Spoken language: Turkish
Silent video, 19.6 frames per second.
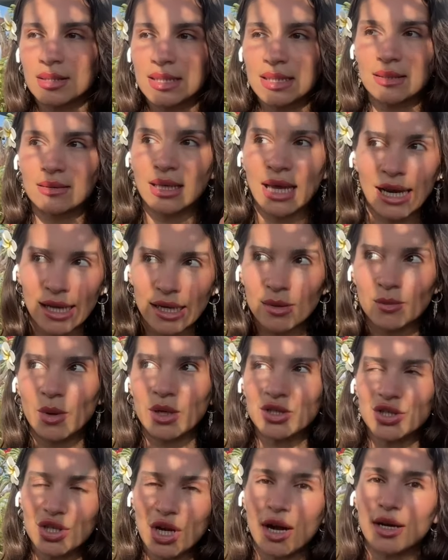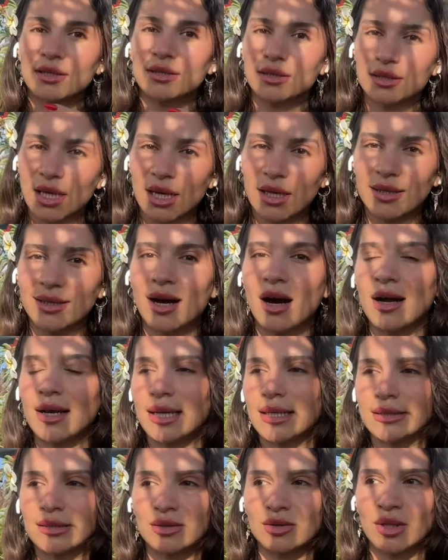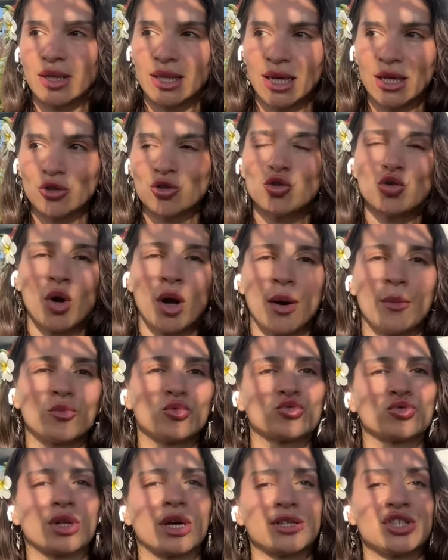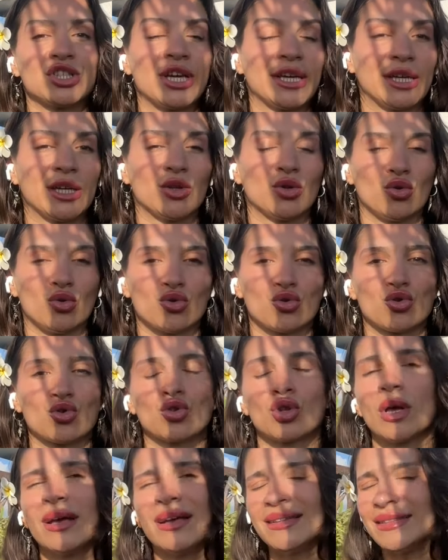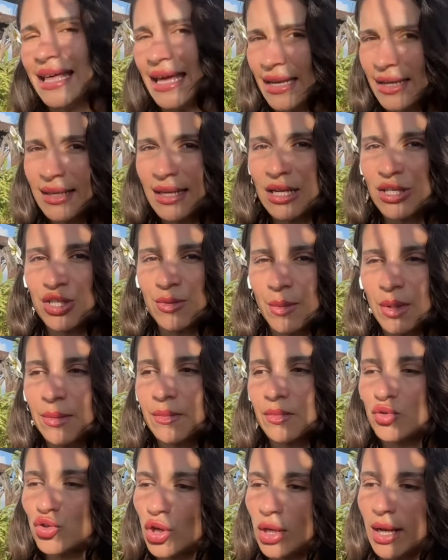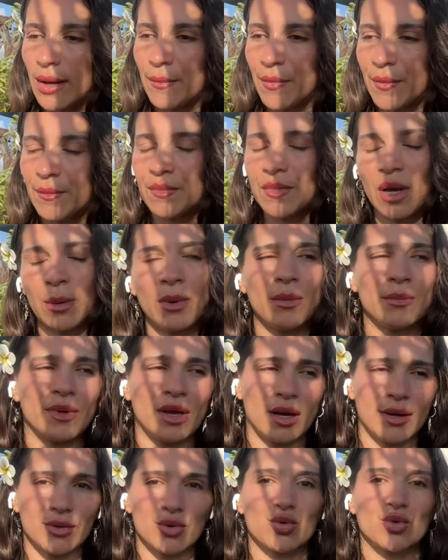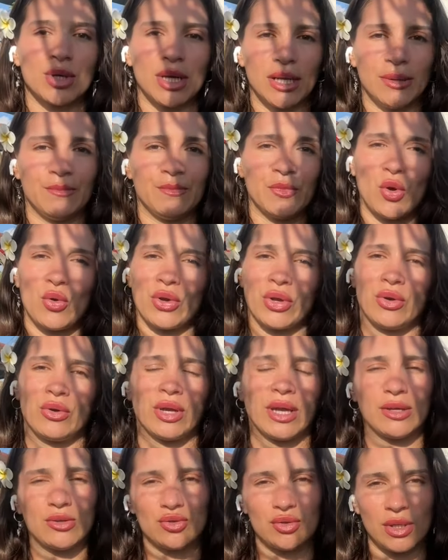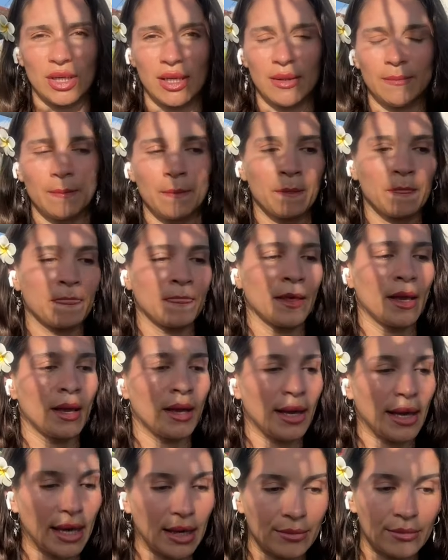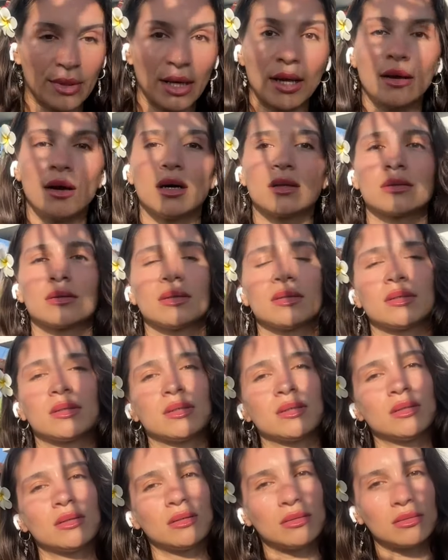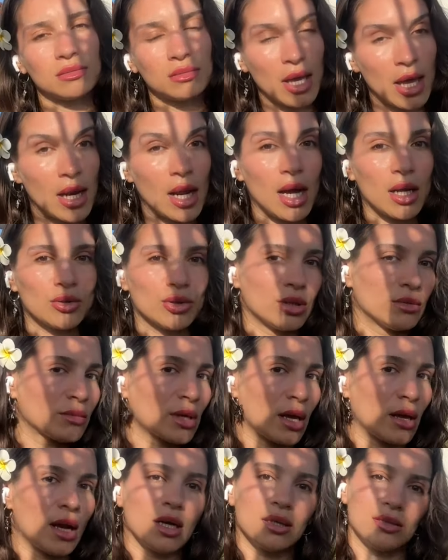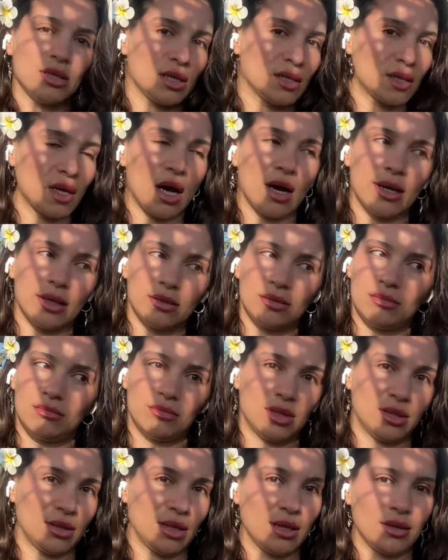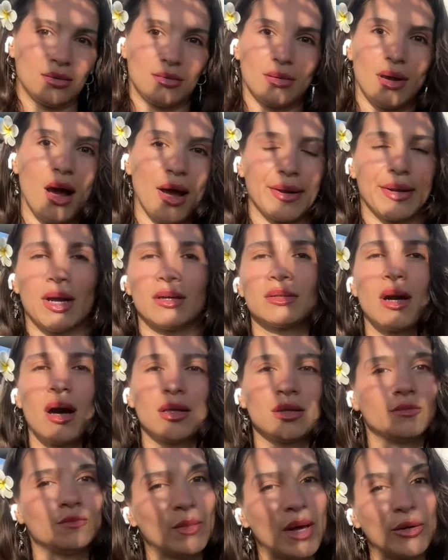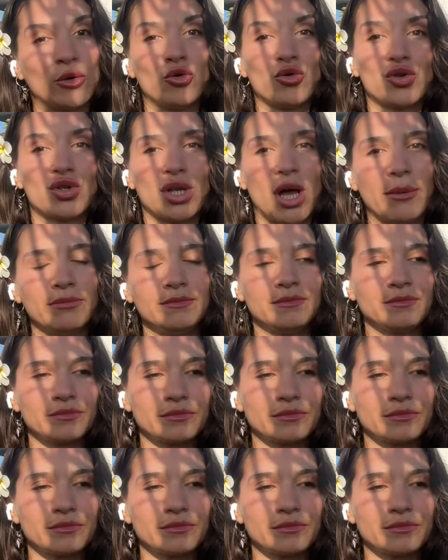neleri başardın, neleri hallettin, neden şu an bundan çekiniyorsun? Derinleşmedin mi? şöyle yaptım. Tamam ya sürelim, okey okey sürelim. Emre atladı, helal dedim ki helal cesaretine hayran kaldım. Ben olsam